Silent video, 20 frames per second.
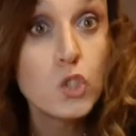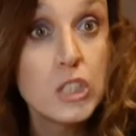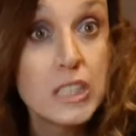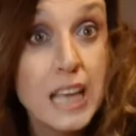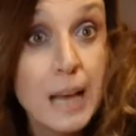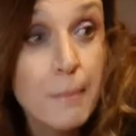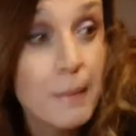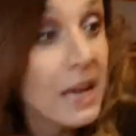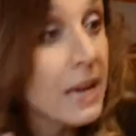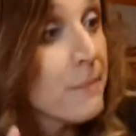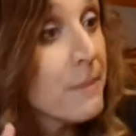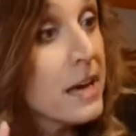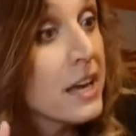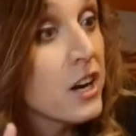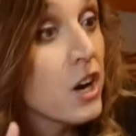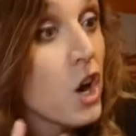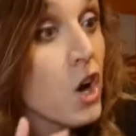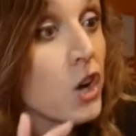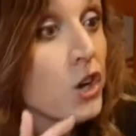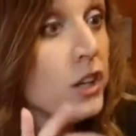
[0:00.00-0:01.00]
sia mai
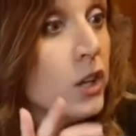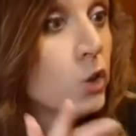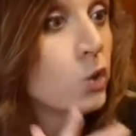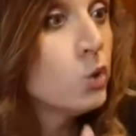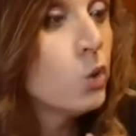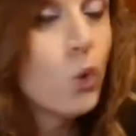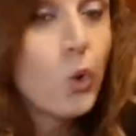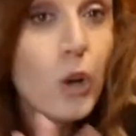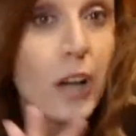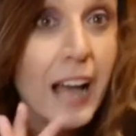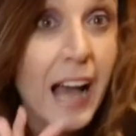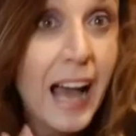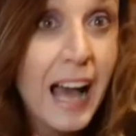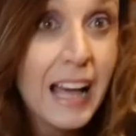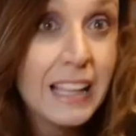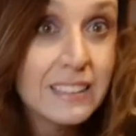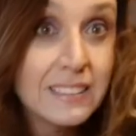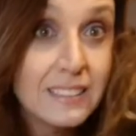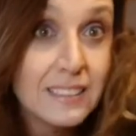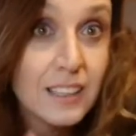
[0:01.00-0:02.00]
marron
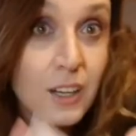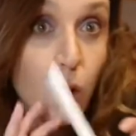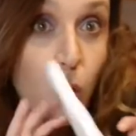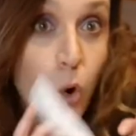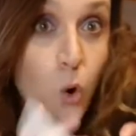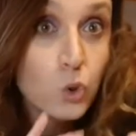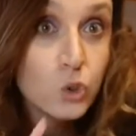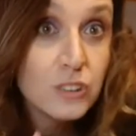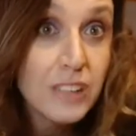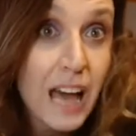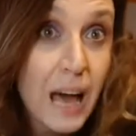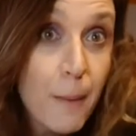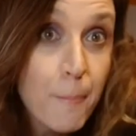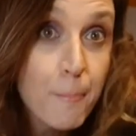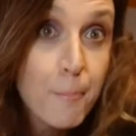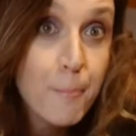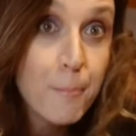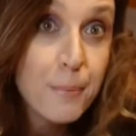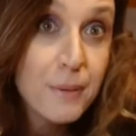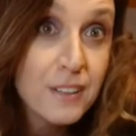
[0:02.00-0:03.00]
tuccata o
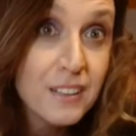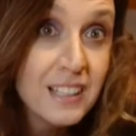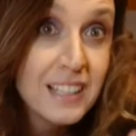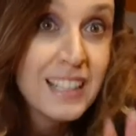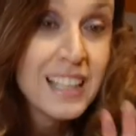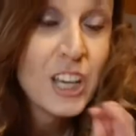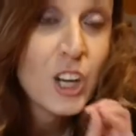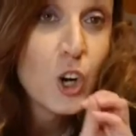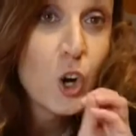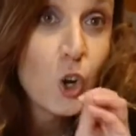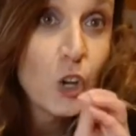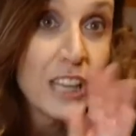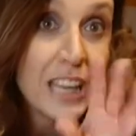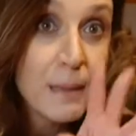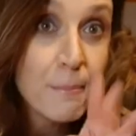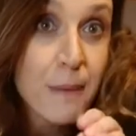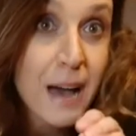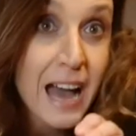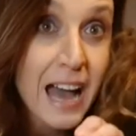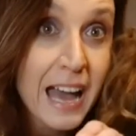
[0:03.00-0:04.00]
tap con le
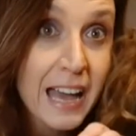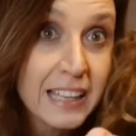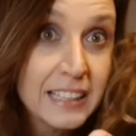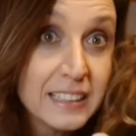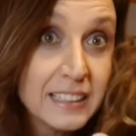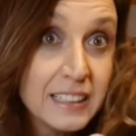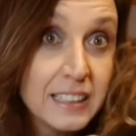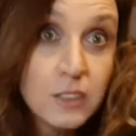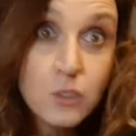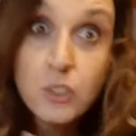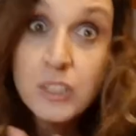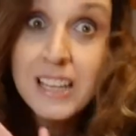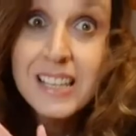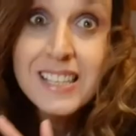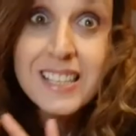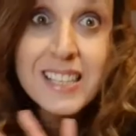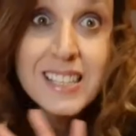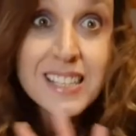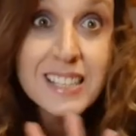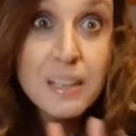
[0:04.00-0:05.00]
mani, non
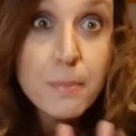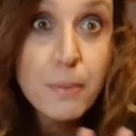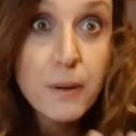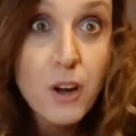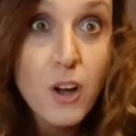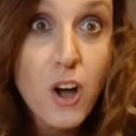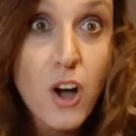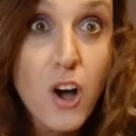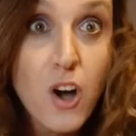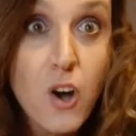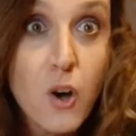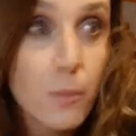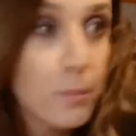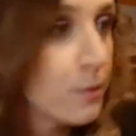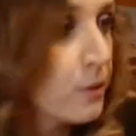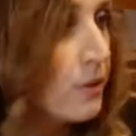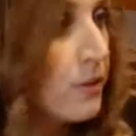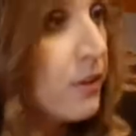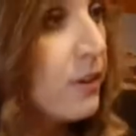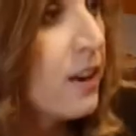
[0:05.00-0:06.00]
esiste
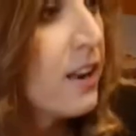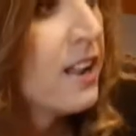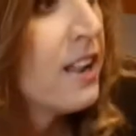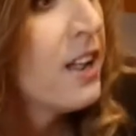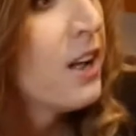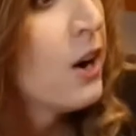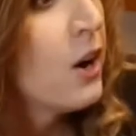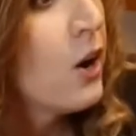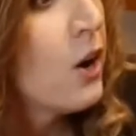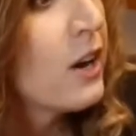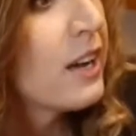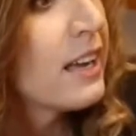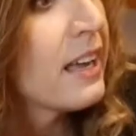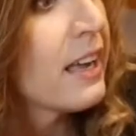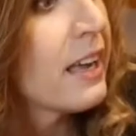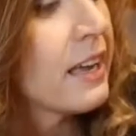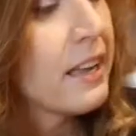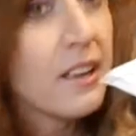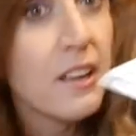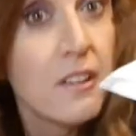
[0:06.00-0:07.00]
proprio.
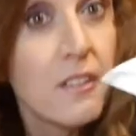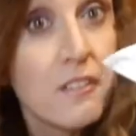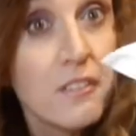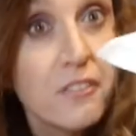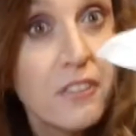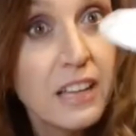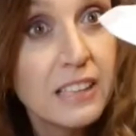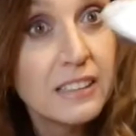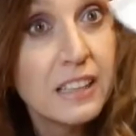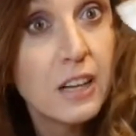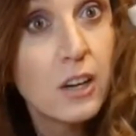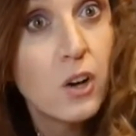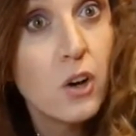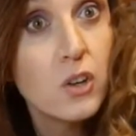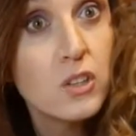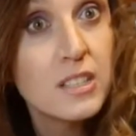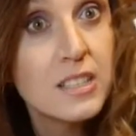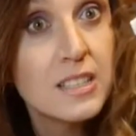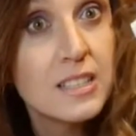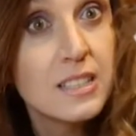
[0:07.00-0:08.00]
Ok, fate
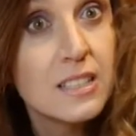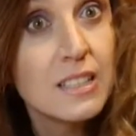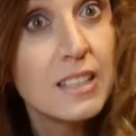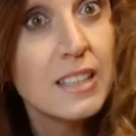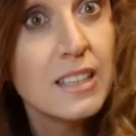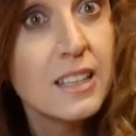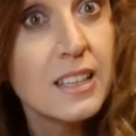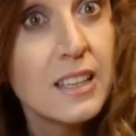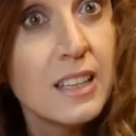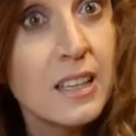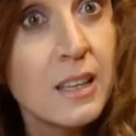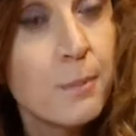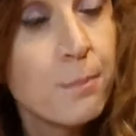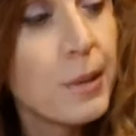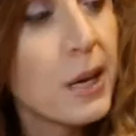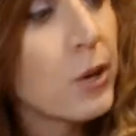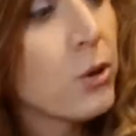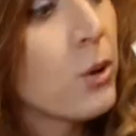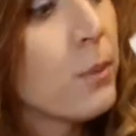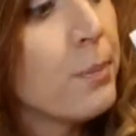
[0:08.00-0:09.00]
così,
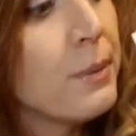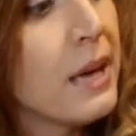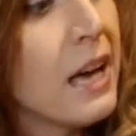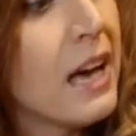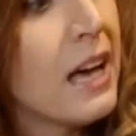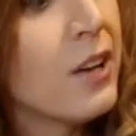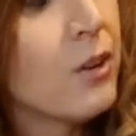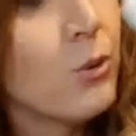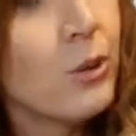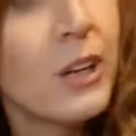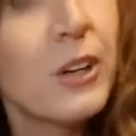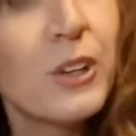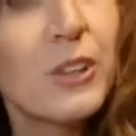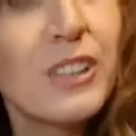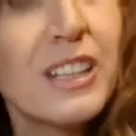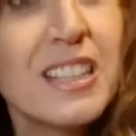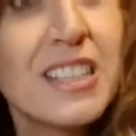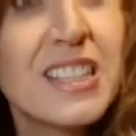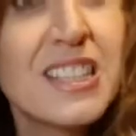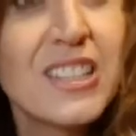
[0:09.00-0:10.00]
piano piano, una
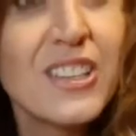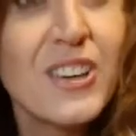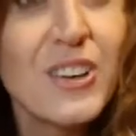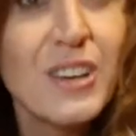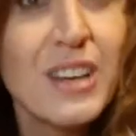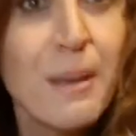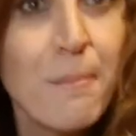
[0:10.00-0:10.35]
rotazione,